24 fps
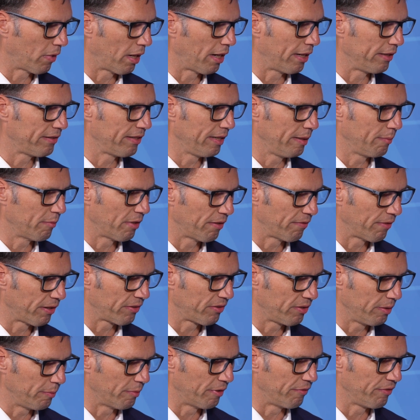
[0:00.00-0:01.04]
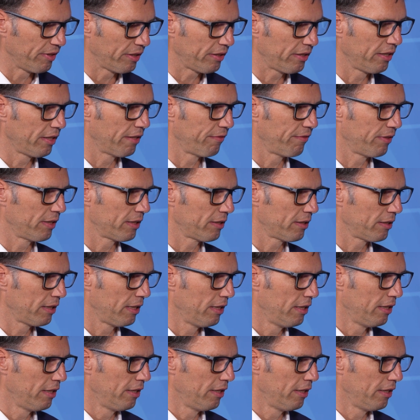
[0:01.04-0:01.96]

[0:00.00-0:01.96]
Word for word: Ein Thema, was immer wichtiger wird,